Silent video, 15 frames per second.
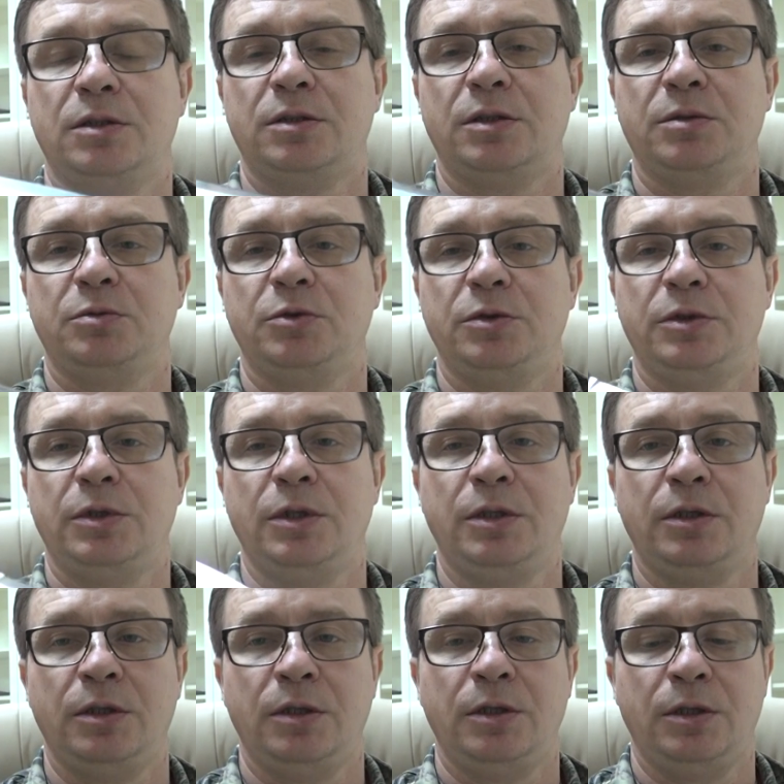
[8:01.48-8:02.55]
этот будет
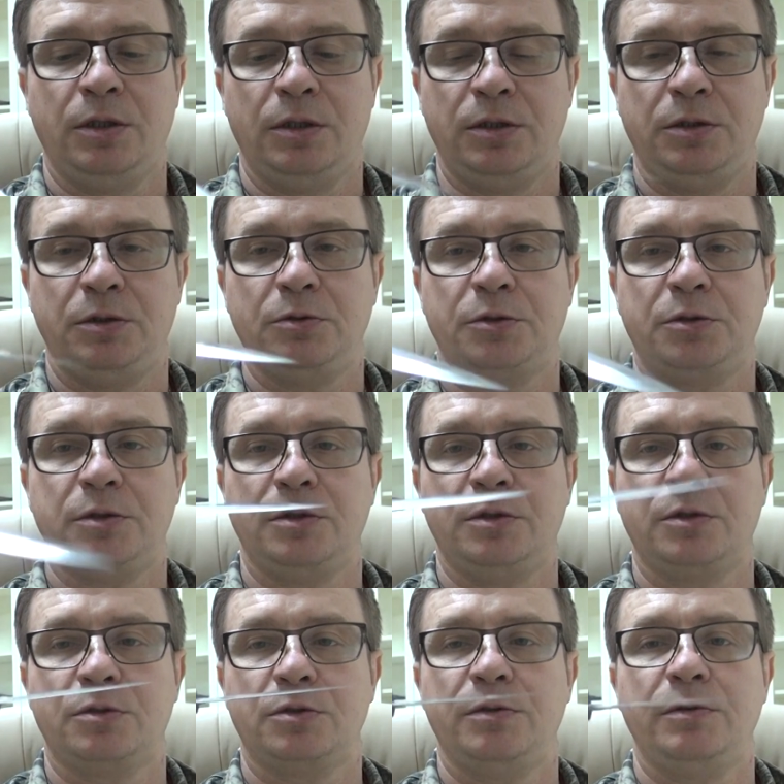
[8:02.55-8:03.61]
не очень
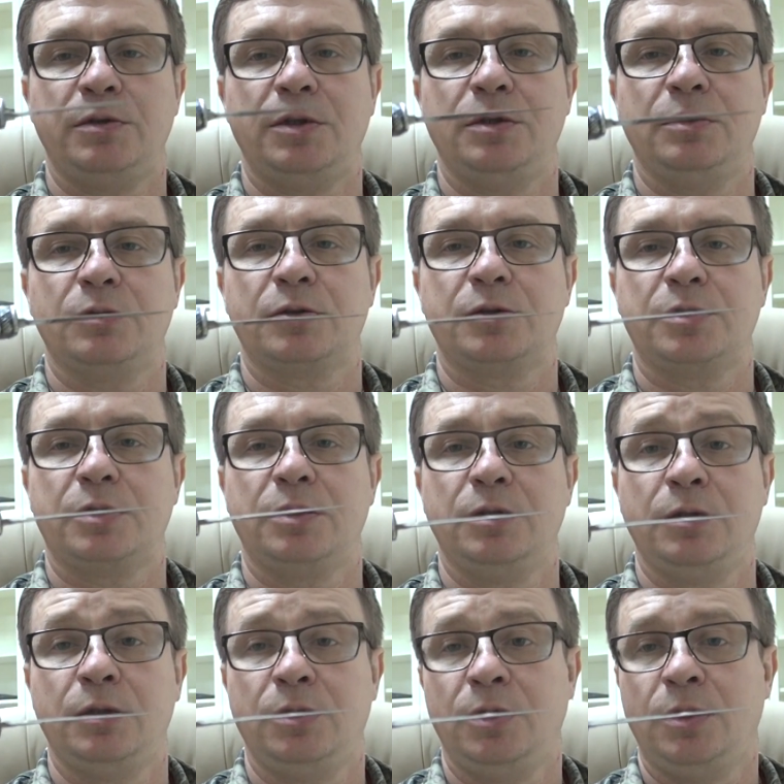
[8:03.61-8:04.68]
дешевенький ножичек,
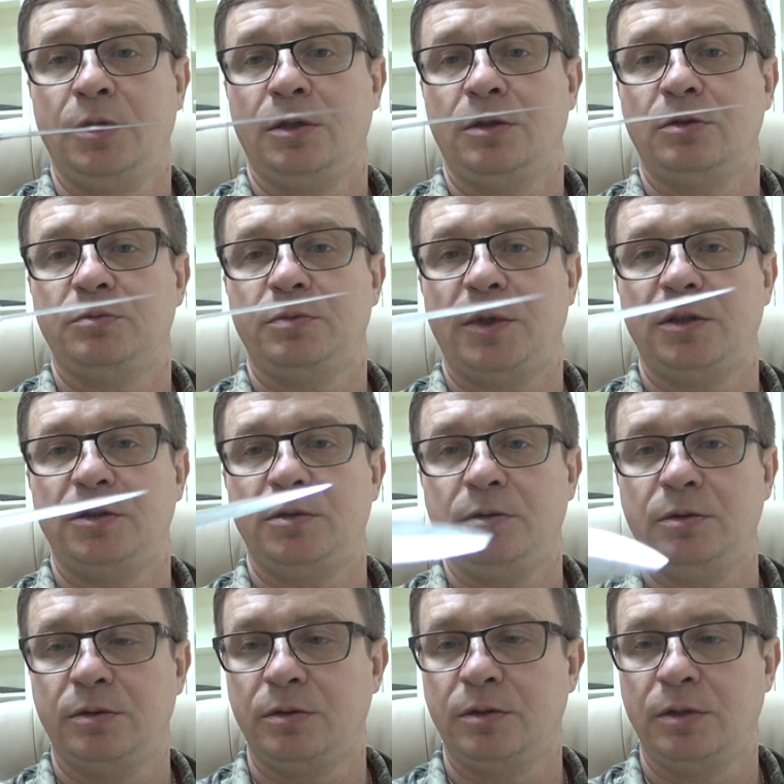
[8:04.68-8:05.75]
но вполне
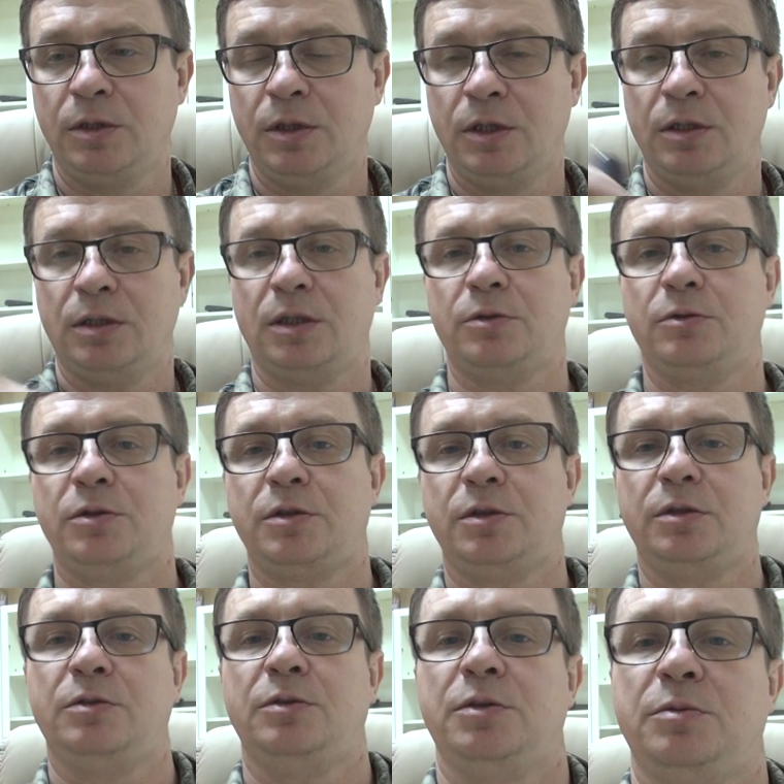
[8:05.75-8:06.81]
хороший,
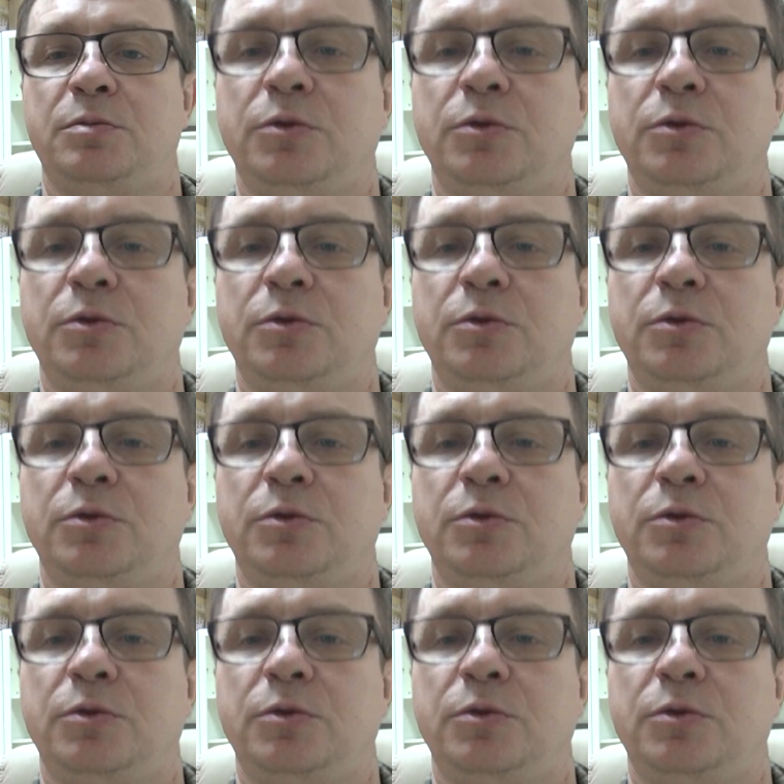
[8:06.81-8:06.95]
то есть